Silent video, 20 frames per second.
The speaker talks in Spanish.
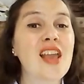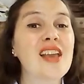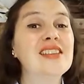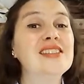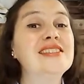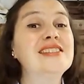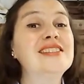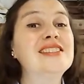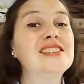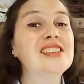
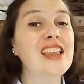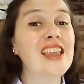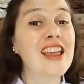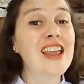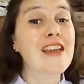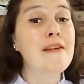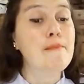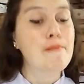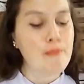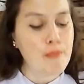
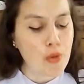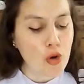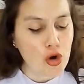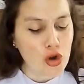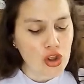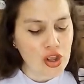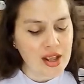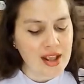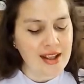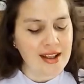Sé
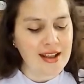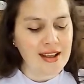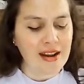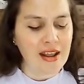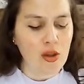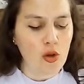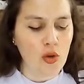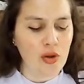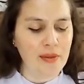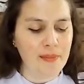por qué
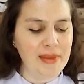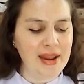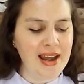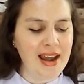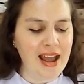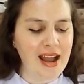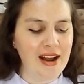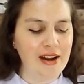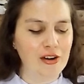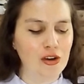creo en
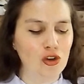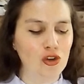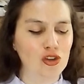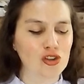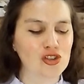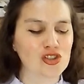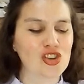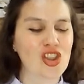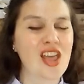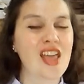
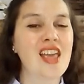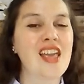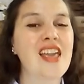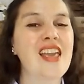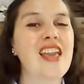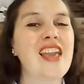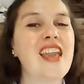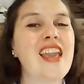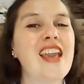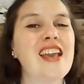milagros.
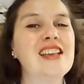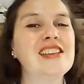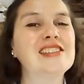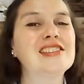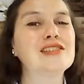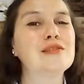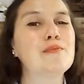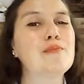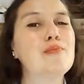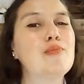
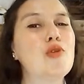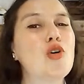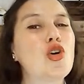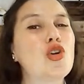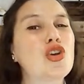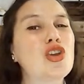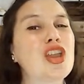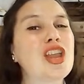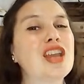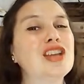Es
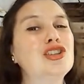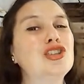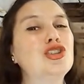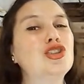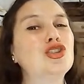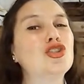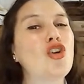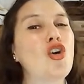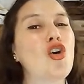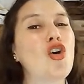porque
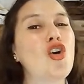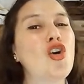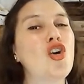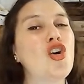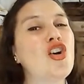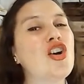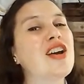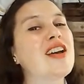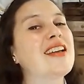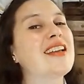yo
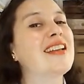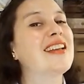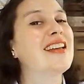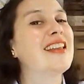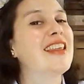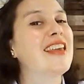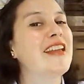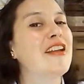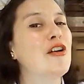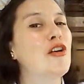
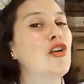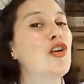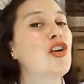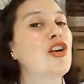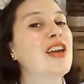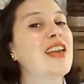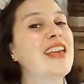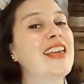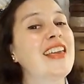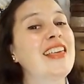creo
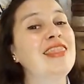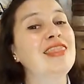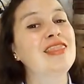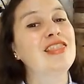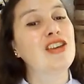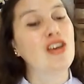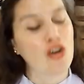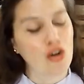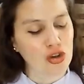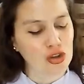en
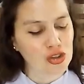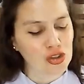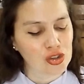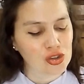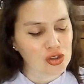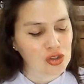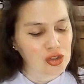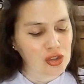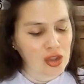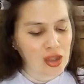
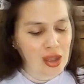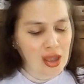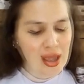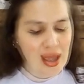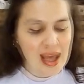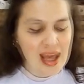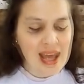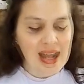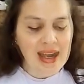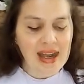Dios.
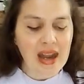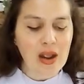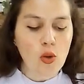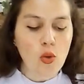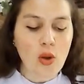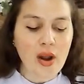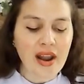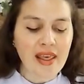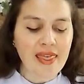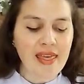
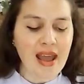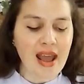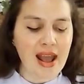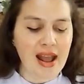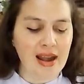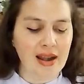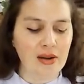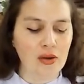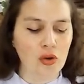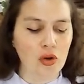Recuerda
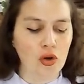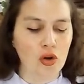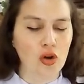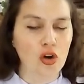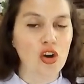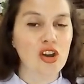algo.